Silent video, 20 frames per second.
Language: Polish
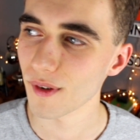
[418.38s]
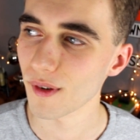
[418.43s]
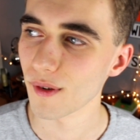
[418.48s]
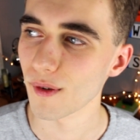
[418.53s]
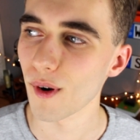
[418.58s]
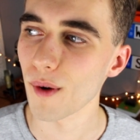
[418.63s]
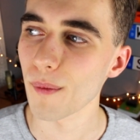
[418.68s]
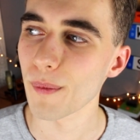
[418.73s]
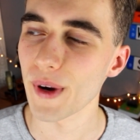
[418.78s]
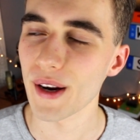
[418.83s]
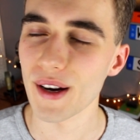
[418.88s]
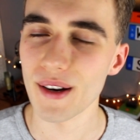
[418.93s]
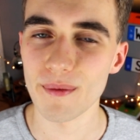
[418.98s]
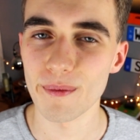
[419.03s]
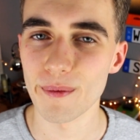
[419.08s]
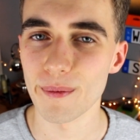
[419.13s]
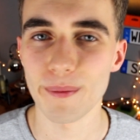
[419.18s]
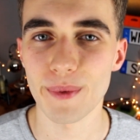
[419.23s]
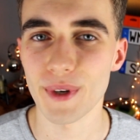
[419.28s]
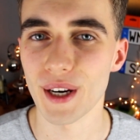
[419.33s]
Chłopie,
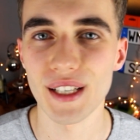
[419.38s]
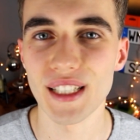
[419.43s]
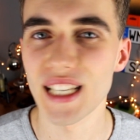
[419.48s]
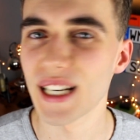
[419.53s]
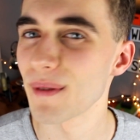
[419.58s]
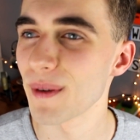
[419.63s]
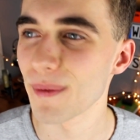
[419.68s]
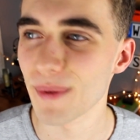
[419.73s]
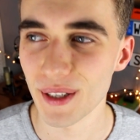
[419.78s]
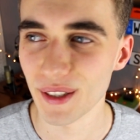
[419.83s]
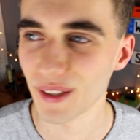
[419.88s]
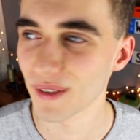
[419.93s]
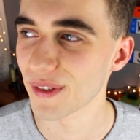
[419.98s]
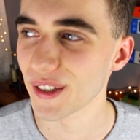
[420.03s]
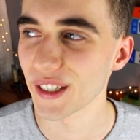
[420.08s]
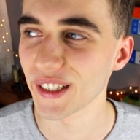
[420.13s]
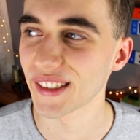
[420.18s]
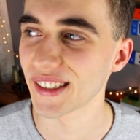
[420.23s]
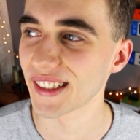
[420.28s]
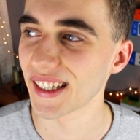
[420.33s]
przejdziemy przez
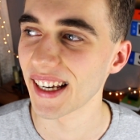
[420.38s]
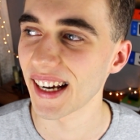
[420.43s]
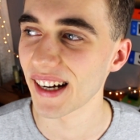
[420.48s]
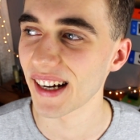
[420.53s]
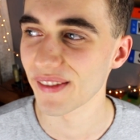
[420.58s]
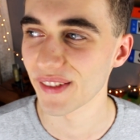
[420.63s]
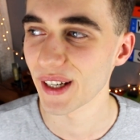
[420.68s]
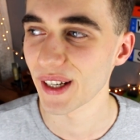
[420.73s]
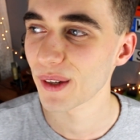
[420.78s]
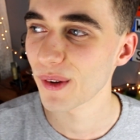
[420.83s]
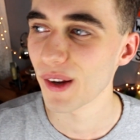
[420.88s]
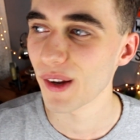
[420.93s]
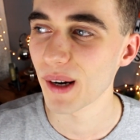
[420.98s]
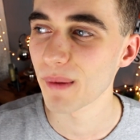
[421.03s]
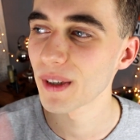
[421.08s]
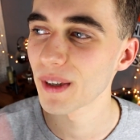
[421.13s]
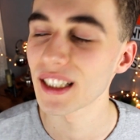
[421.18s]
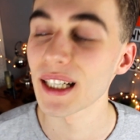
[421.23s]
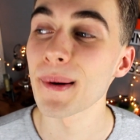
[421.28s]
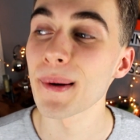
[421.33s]
wszystkie, a w
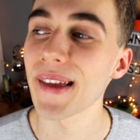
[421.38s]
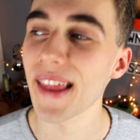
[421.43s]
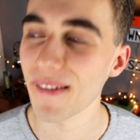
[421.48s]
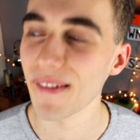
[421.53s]
niektórych będziemy